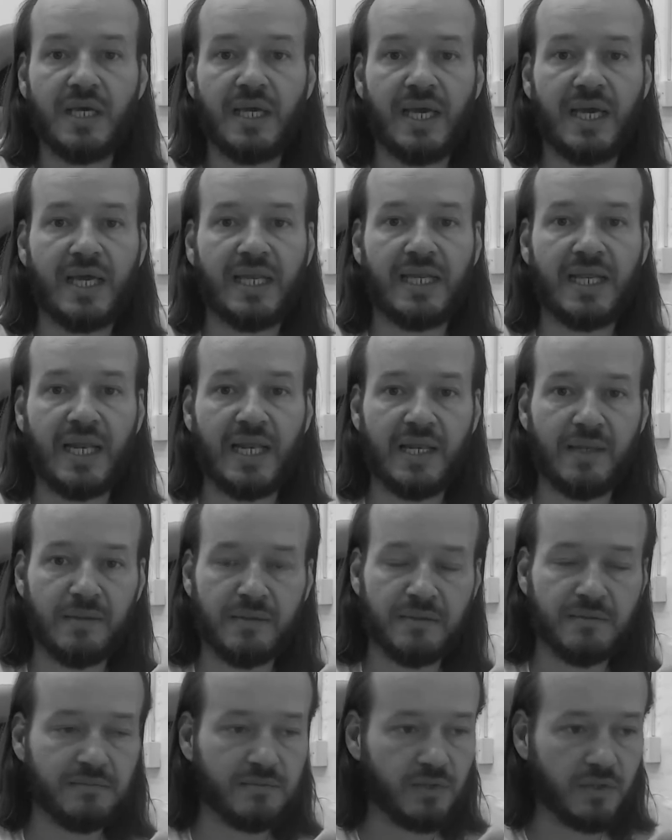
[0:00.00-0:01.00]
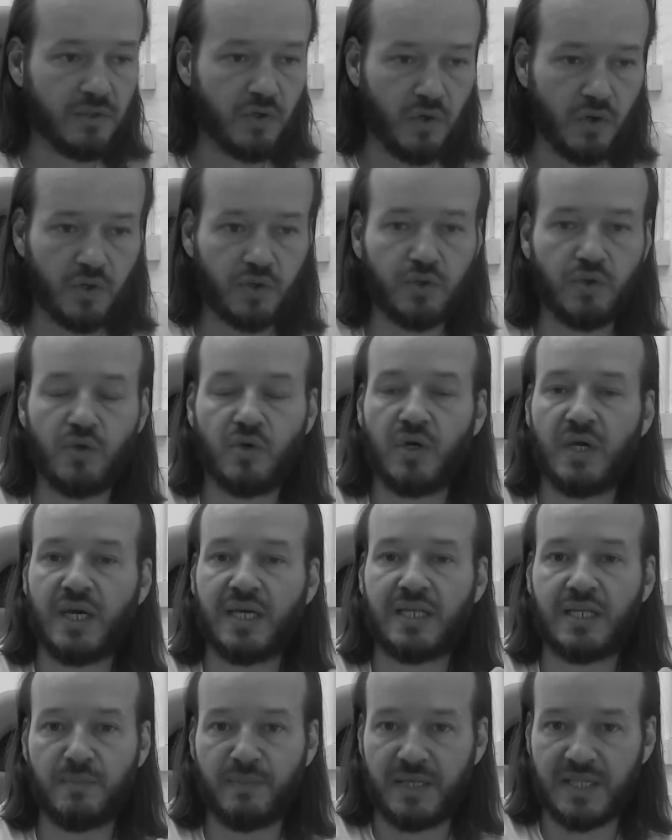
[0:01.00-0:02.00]
en el corto,
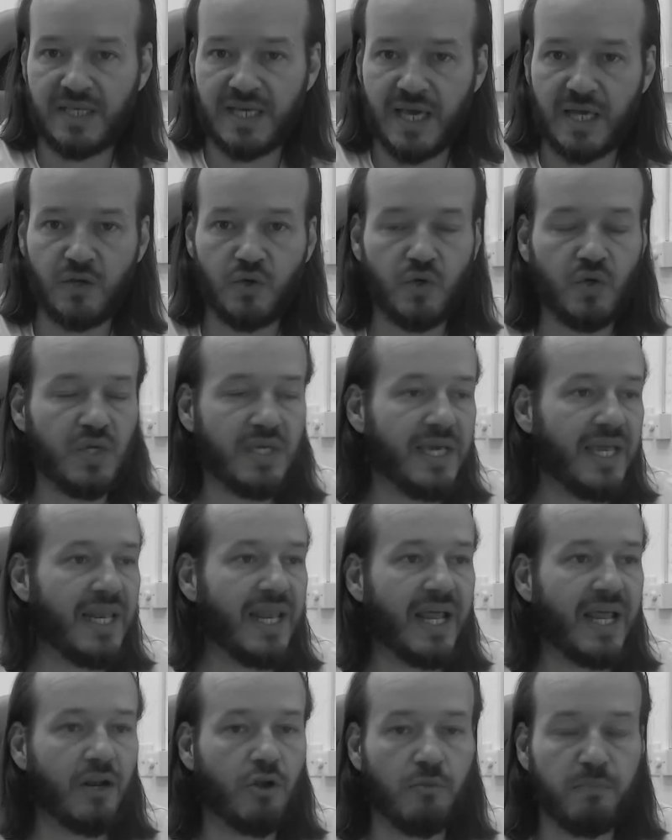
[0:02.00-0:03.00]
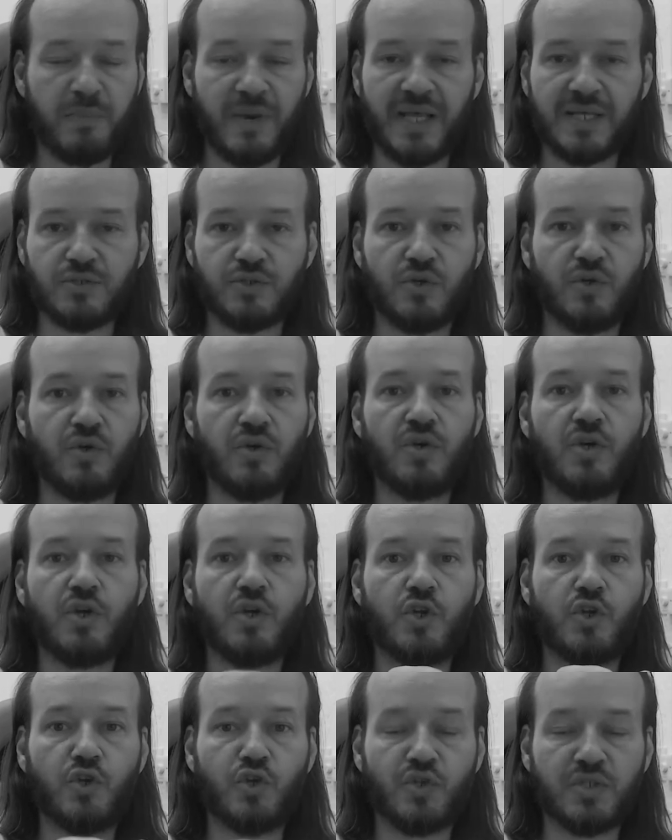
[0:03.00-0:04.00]
en el mediano y el largo plazo
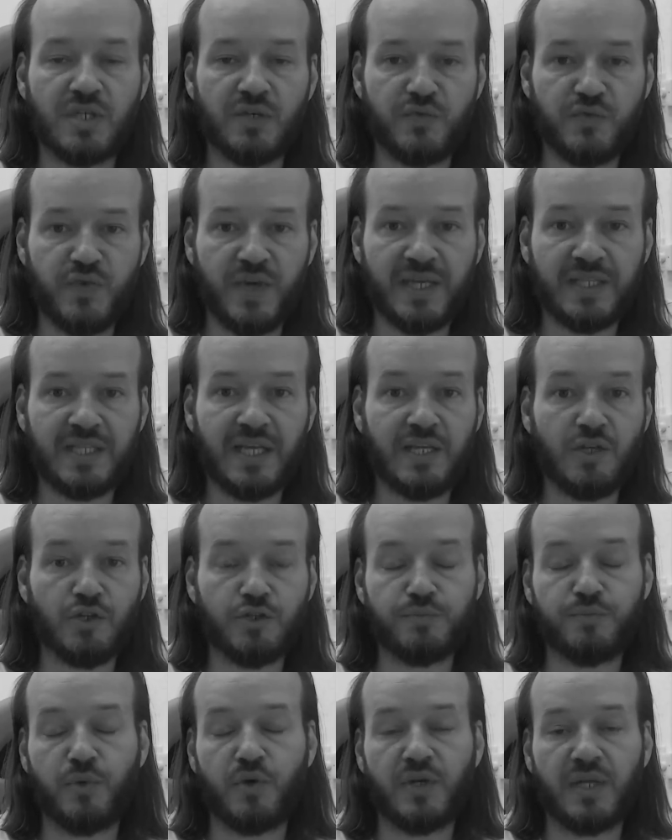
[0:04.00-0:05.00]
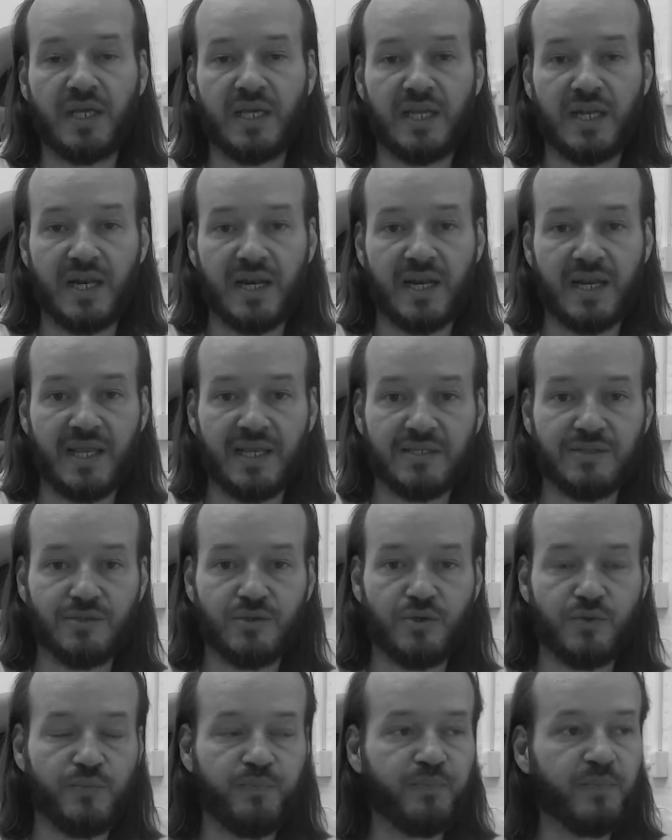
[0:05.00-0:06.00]
nos afecta y nos pone en riesgo.
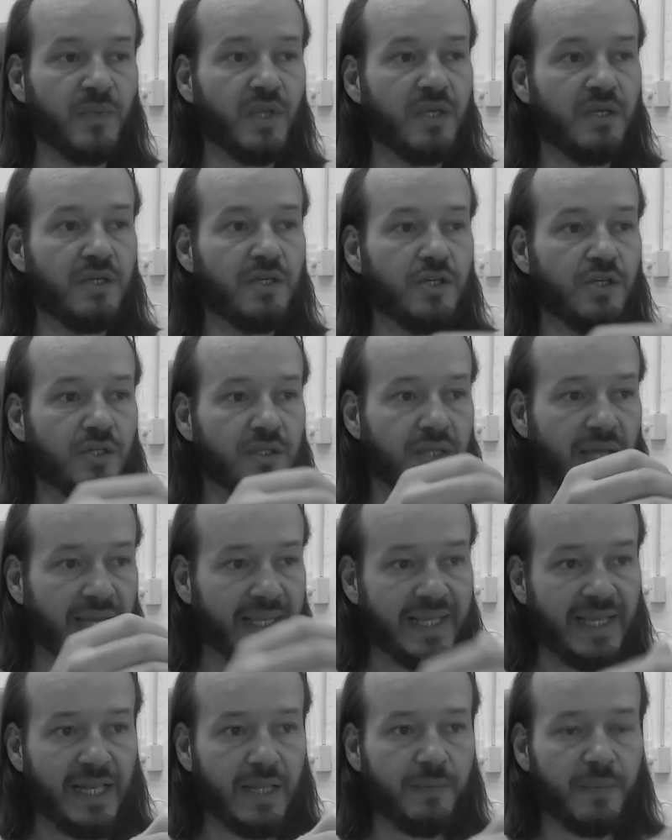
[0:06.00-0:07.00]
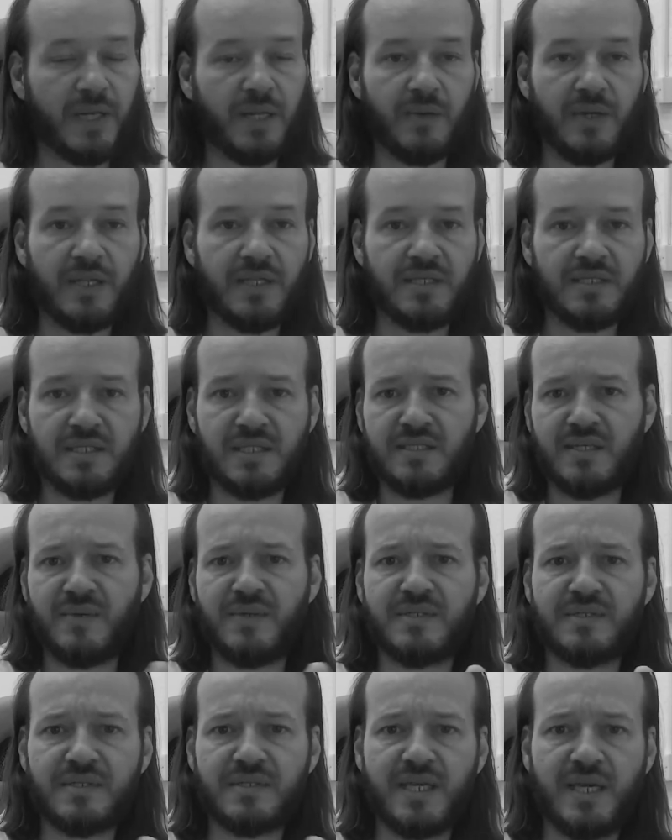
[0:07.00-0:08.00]
Aquí la palabra dice,
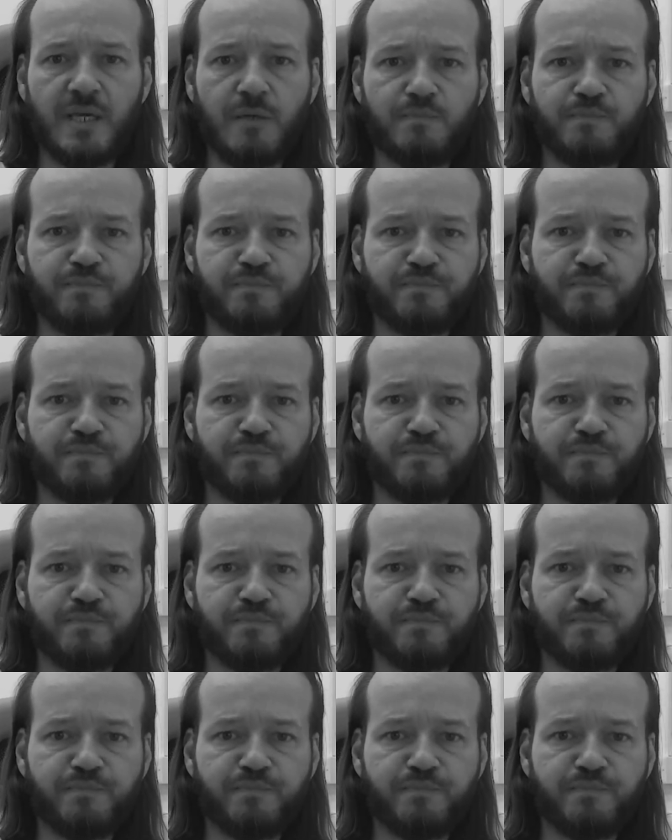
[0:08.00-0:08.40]
¿sabes qué?